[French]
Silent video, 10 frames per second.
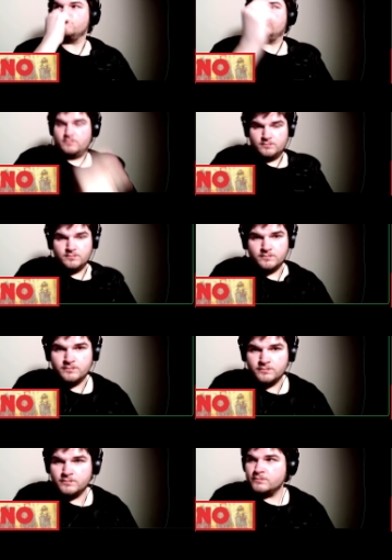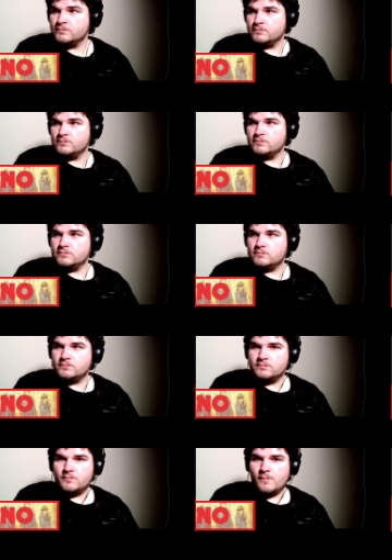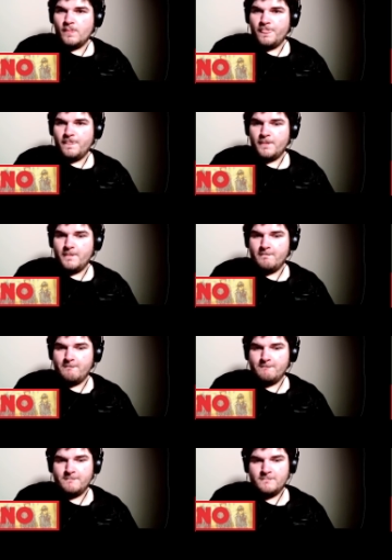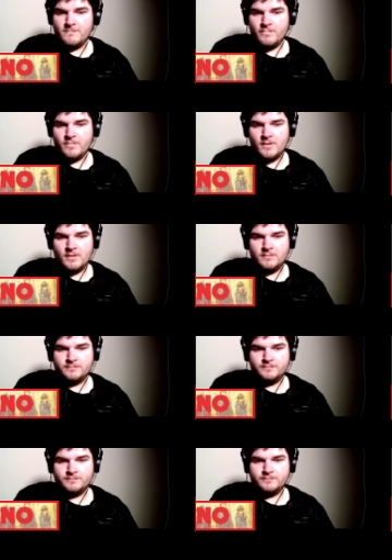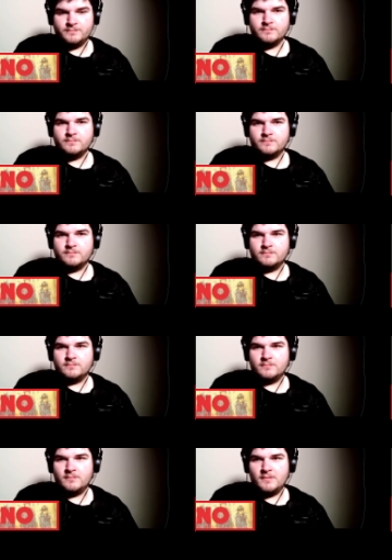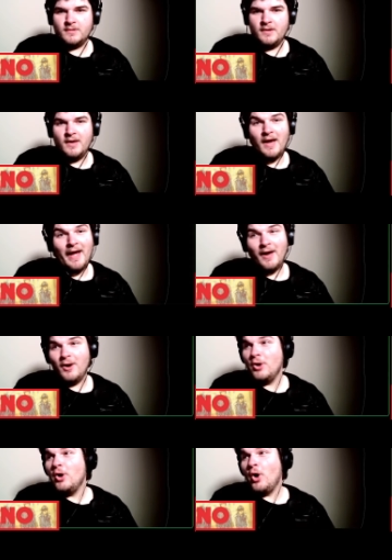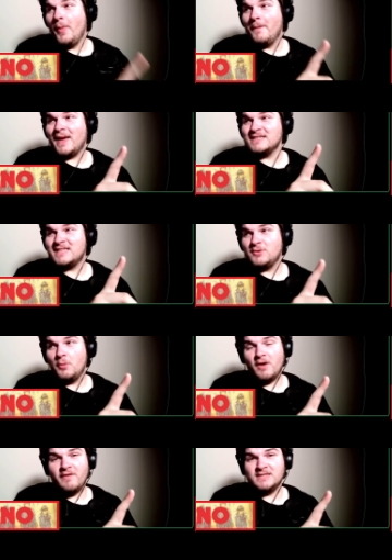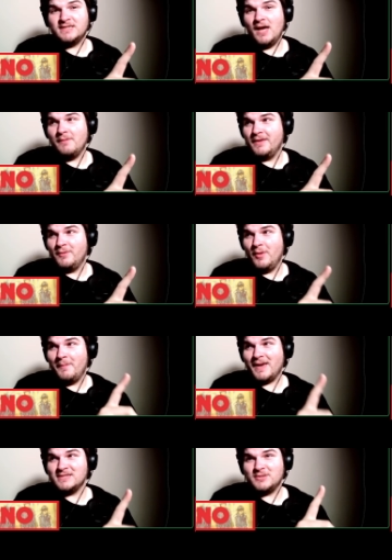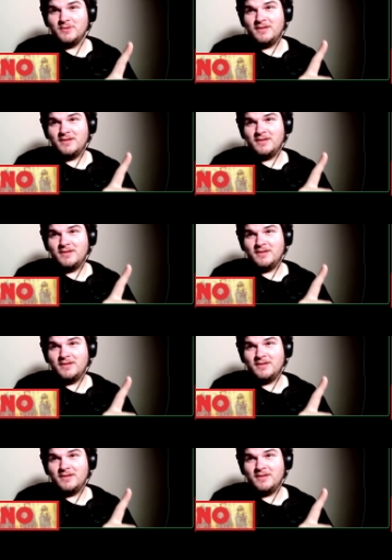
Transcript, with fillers: On n'est mm. pas, on n'est pas, on n'a jamais visé un, grade international. Fait je sais pour avoir. On a euh, presque été au provincial, même On a presque été